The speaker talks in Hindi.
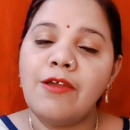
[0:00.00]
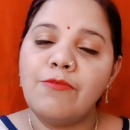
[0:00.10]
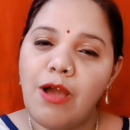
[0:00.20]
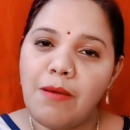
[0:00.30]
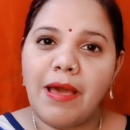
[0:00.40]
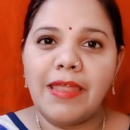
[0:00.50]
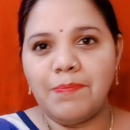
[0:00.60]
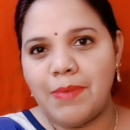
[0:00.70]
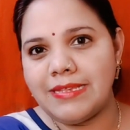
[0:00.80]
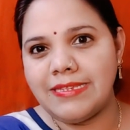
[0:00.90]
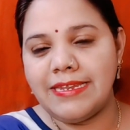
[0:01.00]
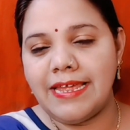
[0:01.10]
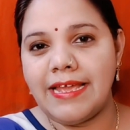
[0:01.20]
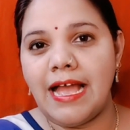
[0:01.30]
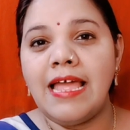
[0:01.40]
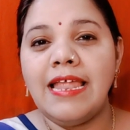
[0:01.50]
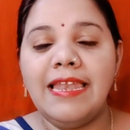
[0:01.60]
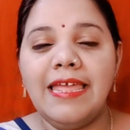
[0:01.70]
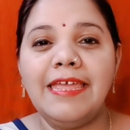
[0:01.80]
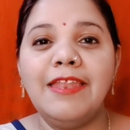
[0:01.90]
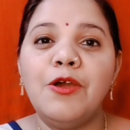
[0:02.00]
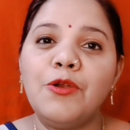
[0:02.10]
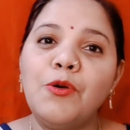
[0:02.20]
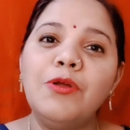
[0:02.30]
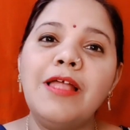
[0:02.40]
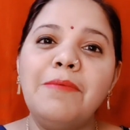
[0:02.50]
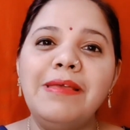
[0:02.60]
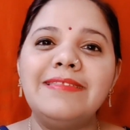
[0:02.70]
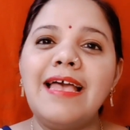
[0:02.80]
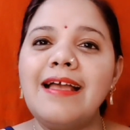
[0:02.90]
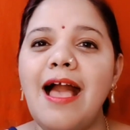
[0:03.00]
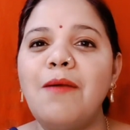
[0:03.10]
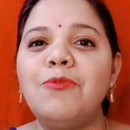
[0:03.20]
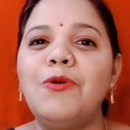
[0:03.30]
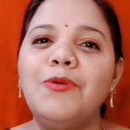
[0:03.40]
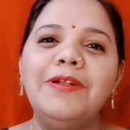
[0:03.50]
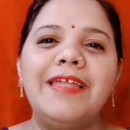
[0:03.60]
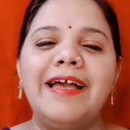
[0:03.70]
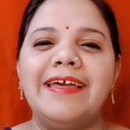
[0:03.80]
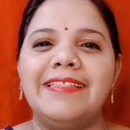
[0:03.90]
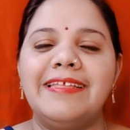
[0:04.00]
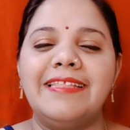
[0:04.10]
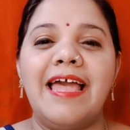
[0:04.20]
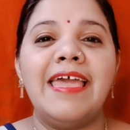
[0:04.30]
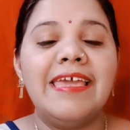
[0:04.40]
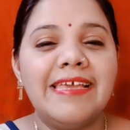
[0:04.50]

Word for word: वो हमारे पास ही रहेगा लेकिन क्रोध हमेशा काम को उल्टा कर देता है